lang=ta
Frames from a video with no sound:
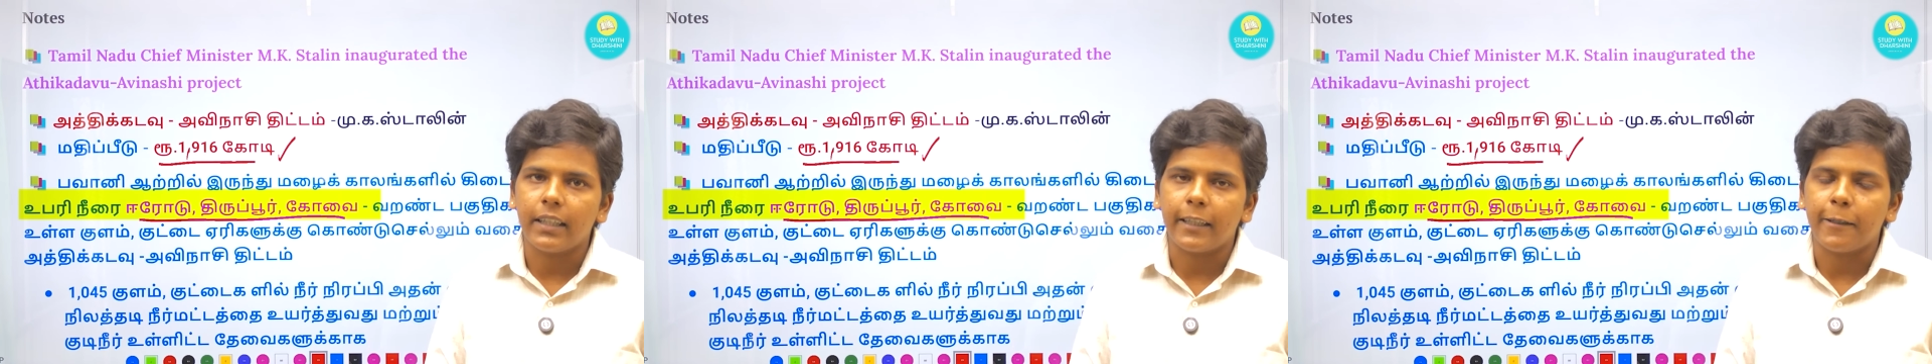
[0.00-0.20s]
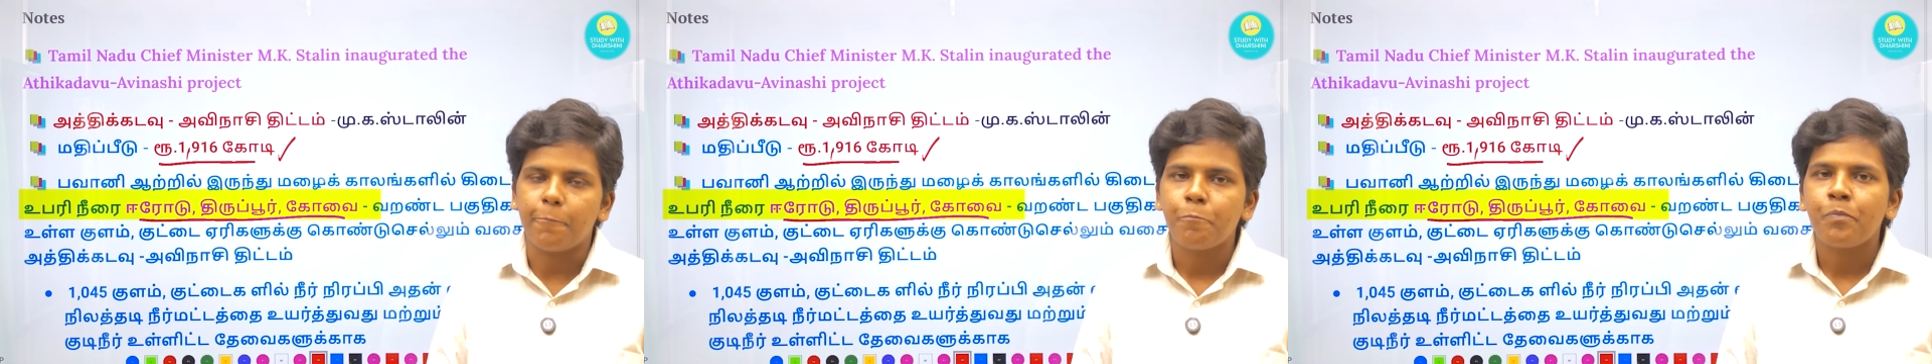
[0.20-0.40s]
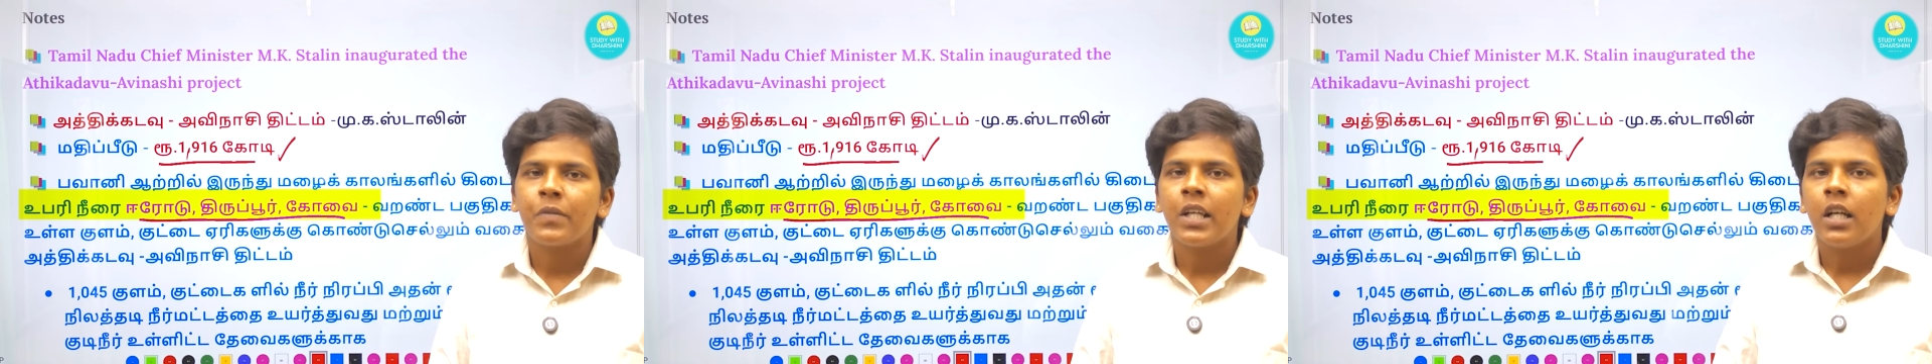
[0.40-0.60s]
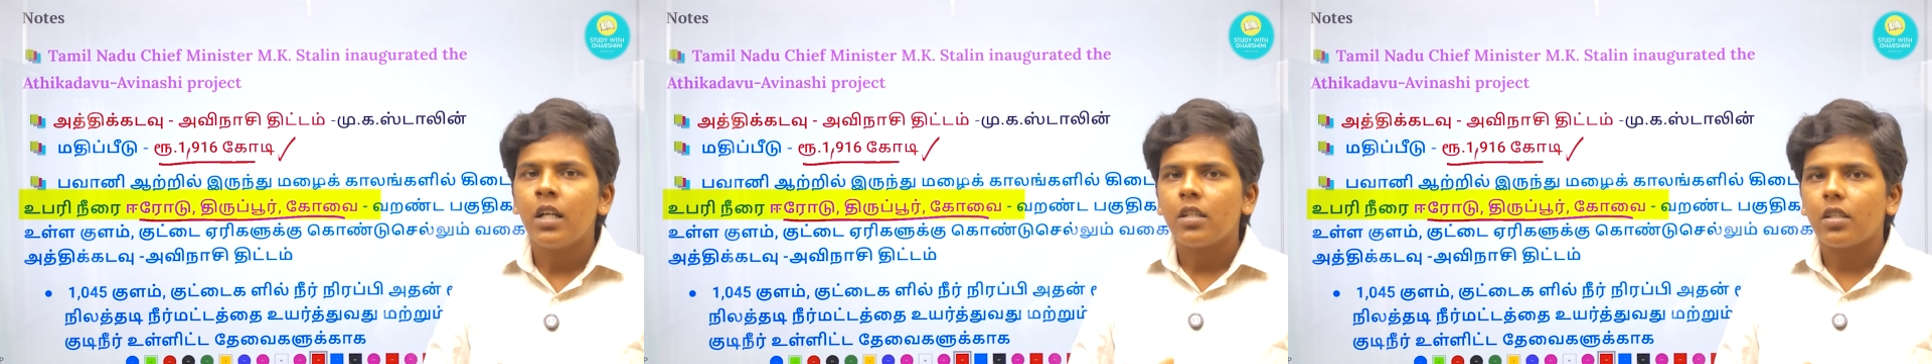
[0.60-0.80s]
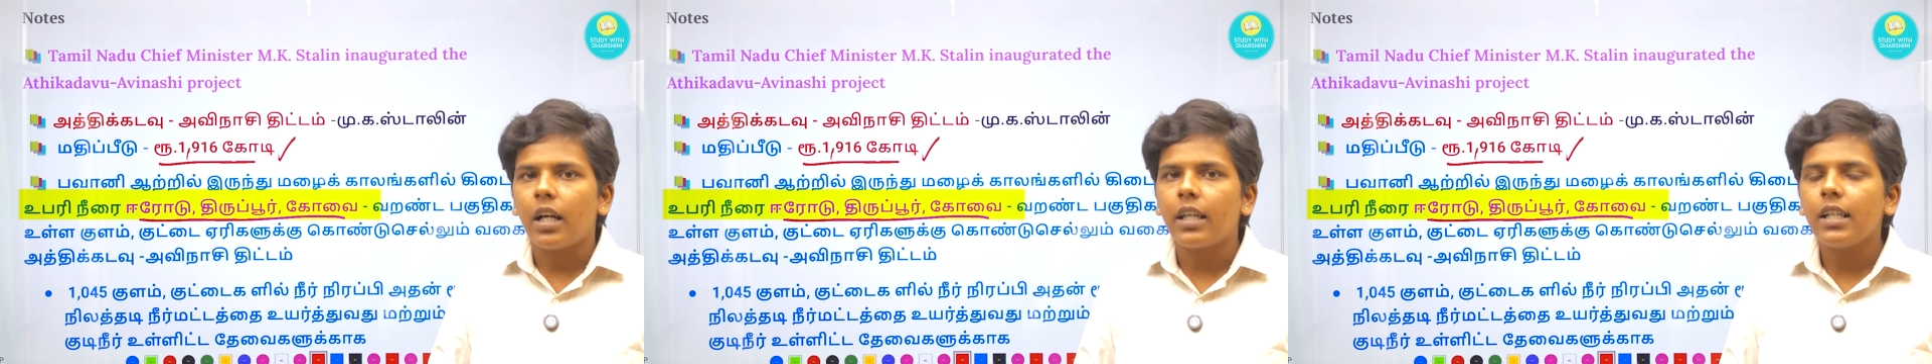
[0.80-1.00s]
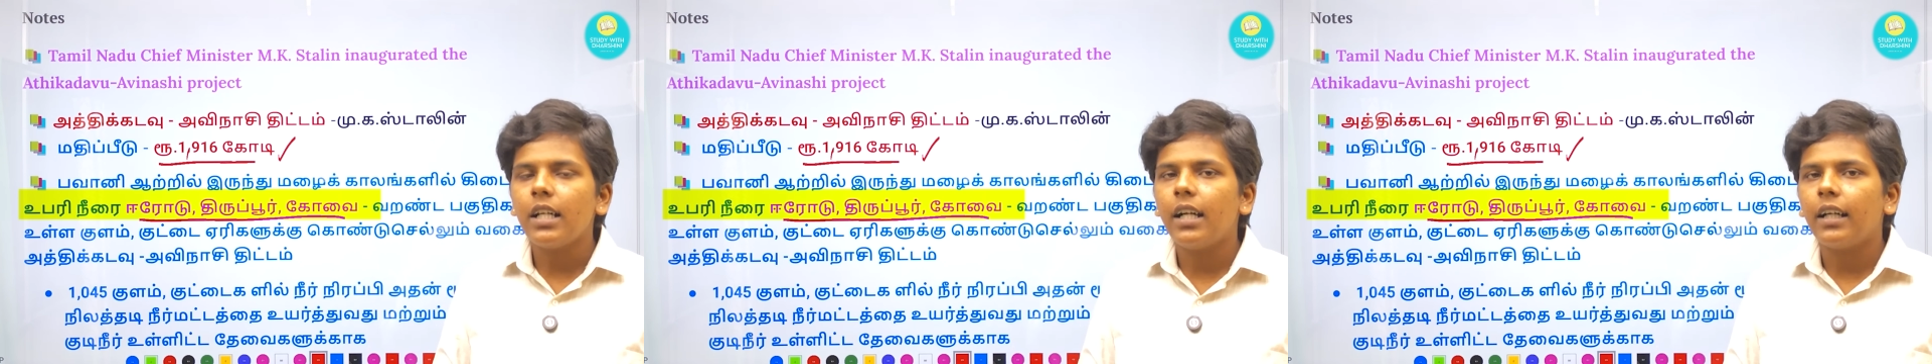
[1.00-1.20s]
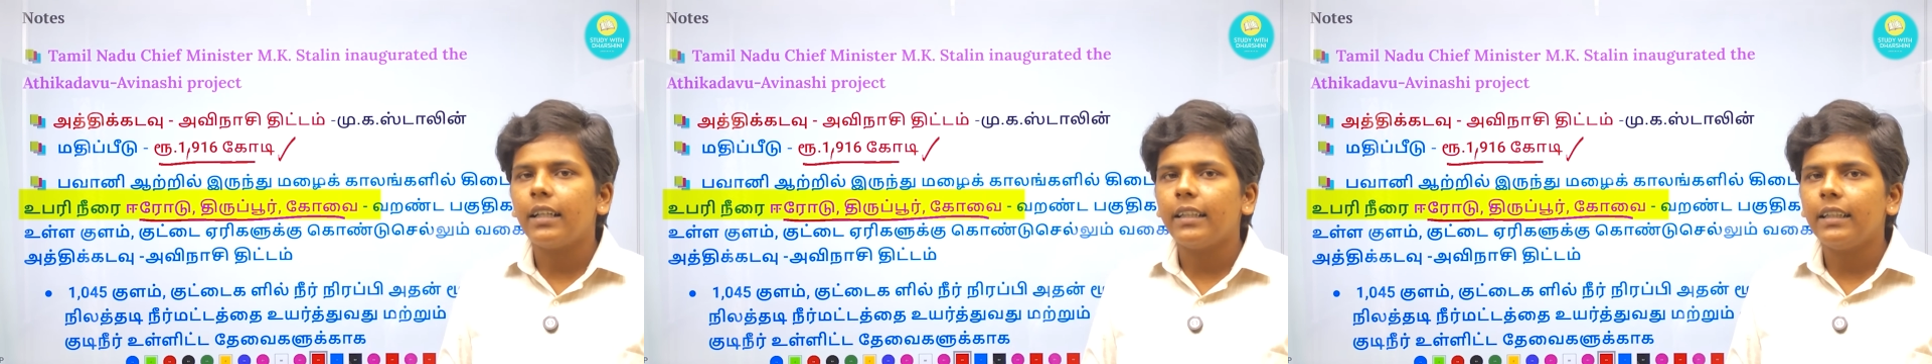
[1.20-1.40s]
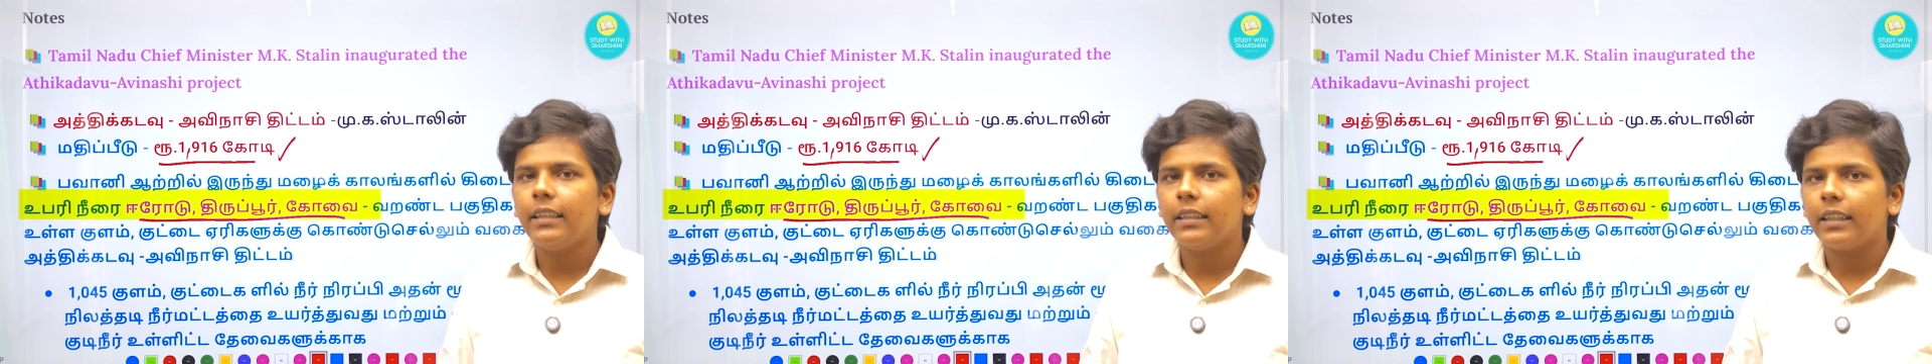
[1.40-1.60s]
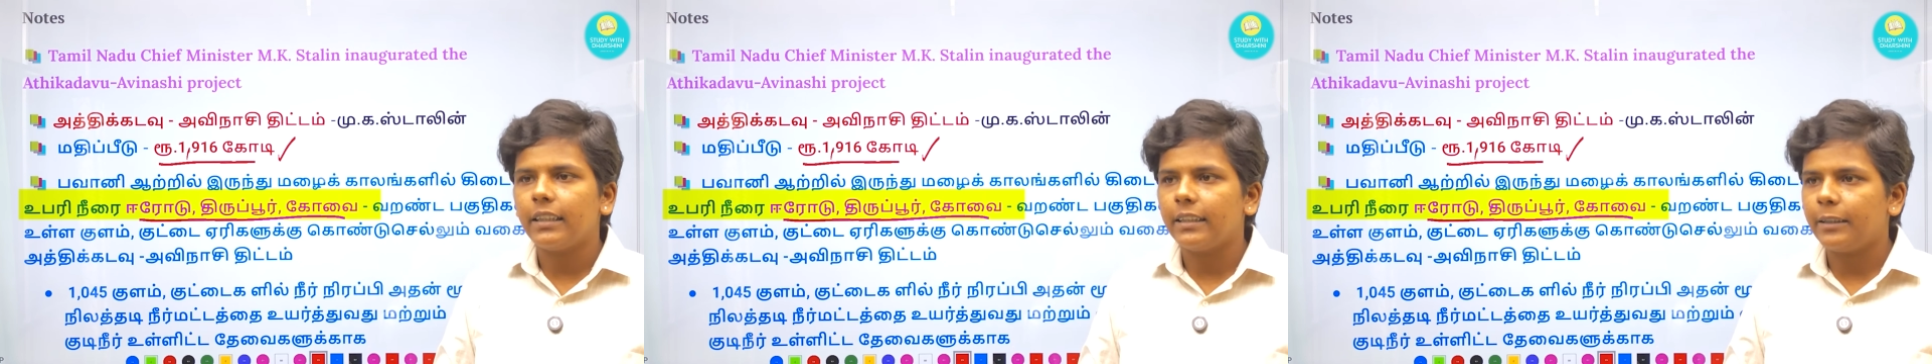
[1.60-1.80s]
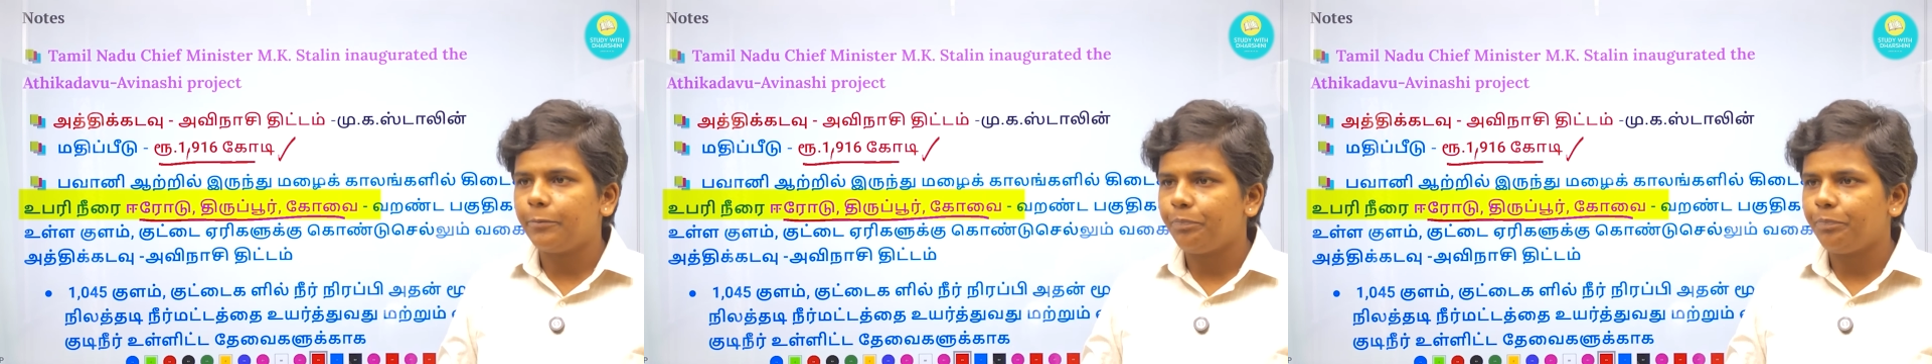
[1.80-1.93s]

இருக்குது ஸோ அதனால இந்த